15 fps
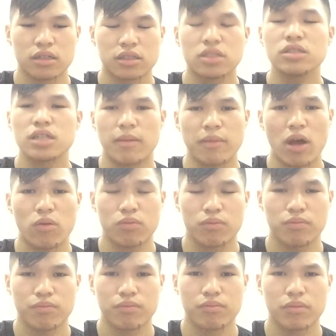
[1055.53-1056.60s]
trước đám đông
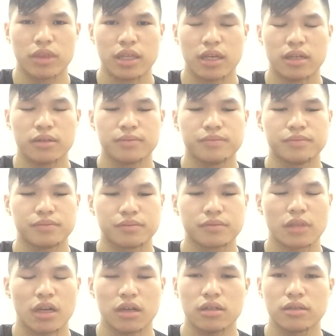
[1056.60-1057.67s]
nha.
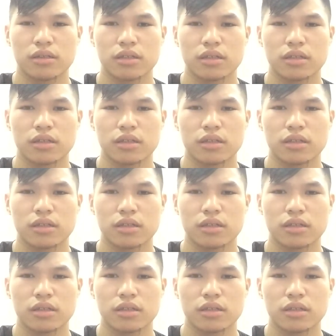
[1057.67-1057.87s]
Đó,